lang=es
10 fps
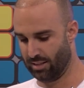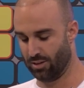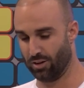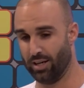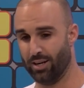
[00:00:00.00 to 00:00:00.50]

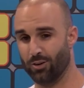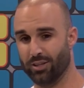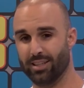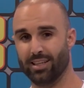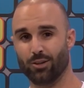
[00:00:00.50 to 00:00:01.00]
lo quiere hoy
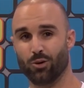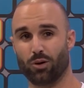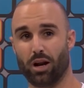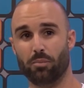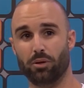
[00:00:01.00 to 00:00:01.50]
en día todo
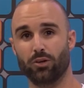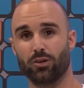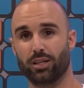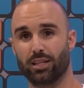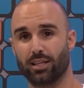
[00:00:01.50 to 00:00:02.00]
rápido
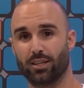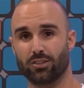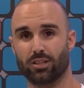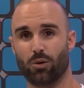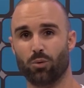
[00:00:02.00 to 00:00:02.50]
y no
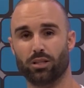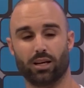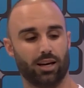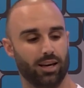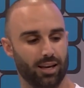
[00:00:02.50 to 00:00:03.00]
se da cuenta
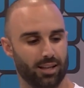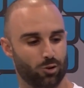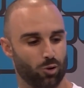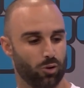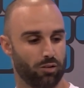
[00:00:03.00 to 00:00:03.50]
que
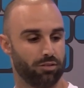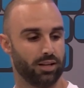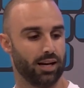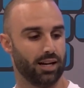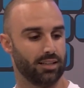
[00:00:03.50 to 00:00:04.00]
todo al
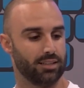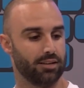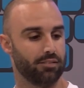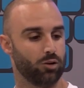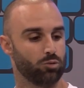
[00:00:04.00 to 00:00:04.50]
final
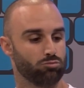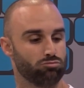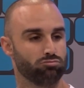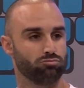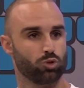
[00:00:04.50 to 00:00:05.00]
lleva
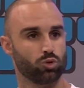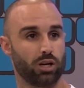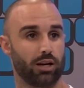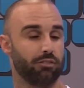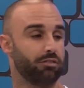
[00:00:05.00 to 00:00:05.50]
un, un
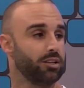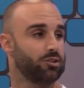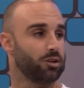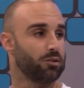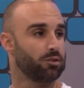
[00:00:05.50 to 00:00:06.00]

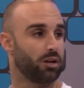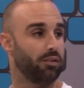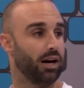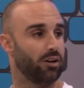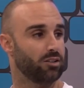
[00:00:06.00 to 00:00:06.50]
sacrificio, y un
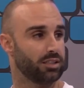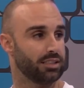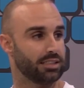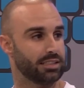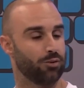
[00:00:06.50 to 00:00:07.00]
trabajo, se
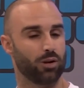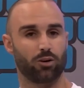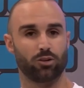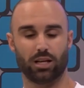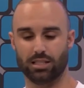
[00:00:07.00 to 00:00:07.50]
necesita una
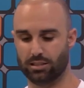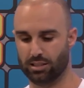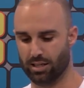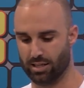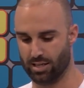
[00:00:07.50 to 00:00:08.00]

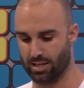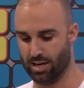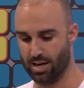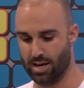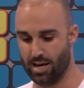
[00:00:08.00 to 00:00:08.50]
constancia y
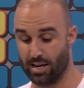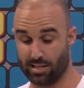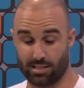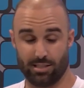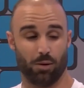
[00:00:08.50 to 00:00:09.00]
y
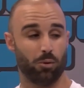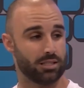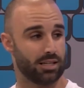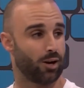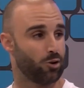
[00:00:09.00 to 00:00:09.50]
necesitamos
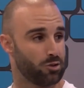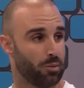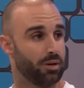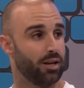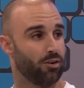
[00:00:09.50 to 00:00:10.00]
hacer las cosas
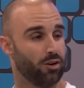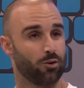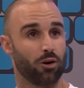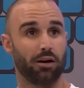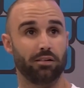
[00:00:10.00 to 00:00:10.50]
bien, ¿no? Y
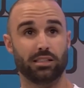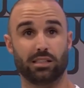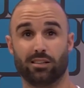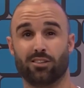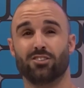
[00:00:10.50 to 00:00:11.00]
con
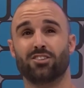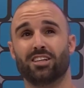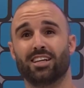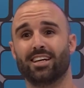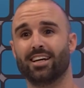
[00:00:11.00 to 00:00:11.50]
cabeza.
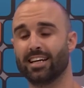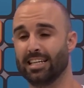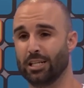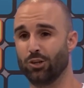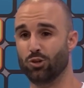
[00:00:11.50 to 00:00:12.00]
Entonces,
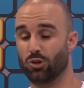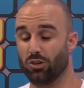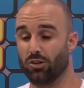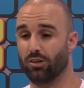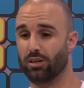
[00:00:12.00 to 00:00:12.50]

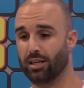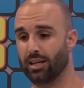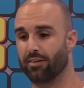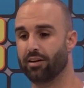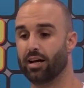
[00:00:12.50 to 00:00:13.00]
yo, eh,
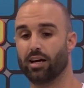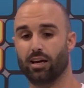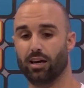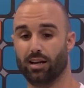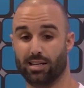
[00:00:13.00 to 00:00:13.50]
la verdad
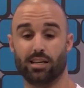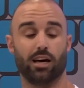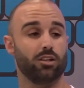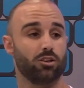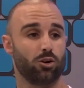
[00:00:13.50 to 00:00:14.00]
que gracias a
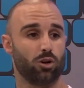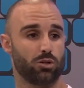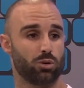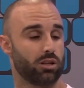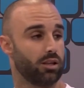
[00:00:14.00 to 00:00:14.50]
Dios tengo la
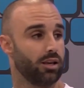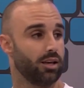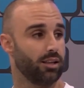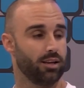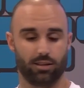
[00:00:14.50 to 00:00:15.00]
suerte
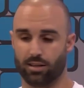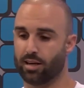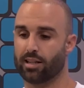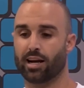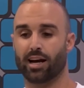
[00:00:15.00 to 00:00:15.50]
de,
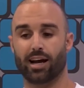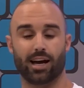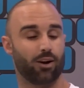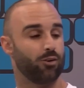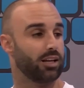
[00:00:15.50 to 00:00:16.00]
tratar cara a
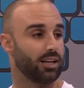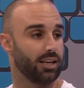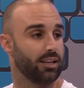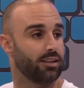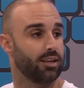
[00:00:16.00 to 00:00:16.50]
cara con el
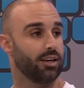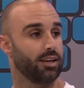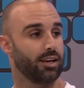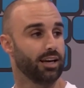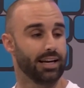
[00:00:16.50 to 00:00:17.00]
cliente
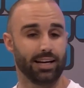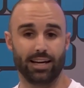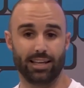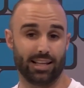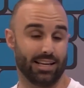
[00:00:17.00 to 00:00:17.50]
y,
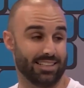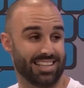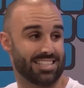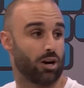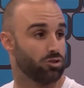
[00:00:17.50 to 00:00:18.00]
de
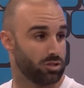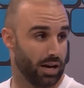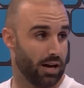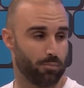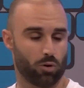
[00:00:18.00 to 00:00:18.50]

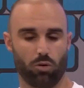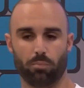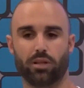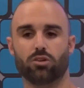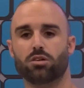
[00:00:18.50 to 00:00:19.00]
desaconsejar por
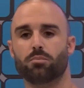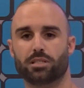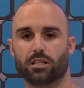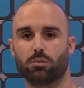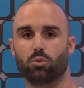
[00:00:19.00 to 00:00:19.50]
completo siempre
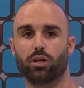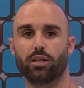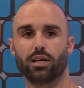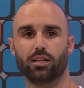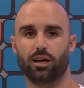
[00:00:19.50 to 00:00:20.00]
ese tipo de
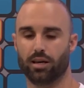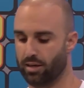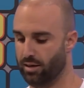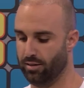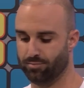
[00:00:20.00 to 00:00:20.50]
dieta
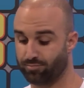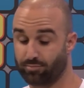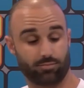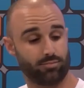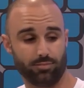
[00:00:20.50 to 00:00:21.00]
y
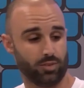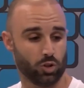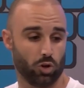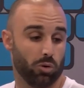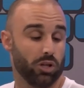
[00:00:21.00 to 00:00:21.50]

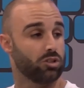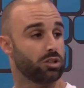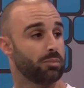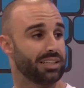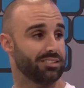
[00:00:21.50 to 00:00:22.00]
como digo
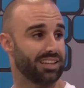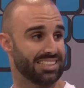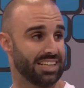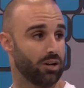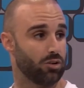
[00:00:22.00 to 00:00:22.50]
siempre que si van a
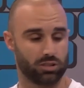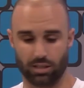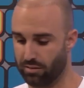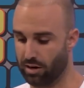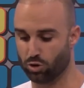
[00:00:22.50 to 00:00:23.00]
hacer algo
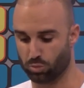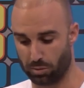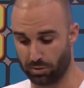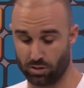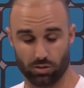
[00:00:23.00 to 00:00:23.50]
sea bajo
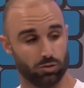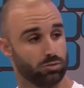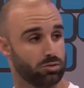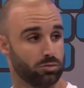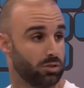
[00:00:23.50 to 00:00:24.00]
supervisión
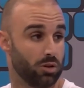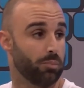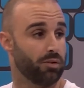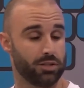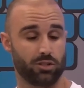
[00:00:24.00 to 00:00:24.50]
de un,
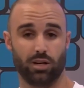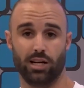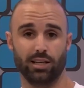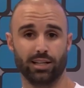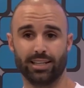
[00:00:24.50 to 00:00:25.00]

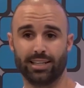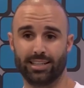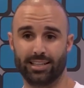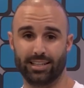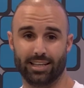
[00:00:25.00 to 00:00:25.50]
profesional
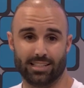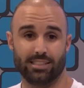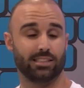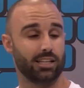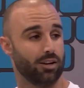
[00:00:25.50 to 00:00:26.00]
y que así
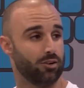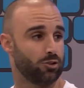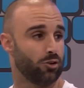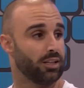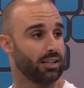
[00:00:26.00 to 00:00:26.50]
sea, ¿no? Eso
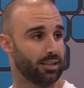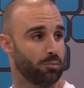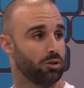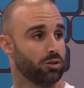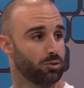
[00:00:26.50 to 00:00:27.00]
es lo que
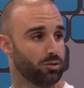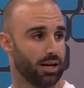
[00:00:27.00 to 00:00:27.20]
intentamos inculcar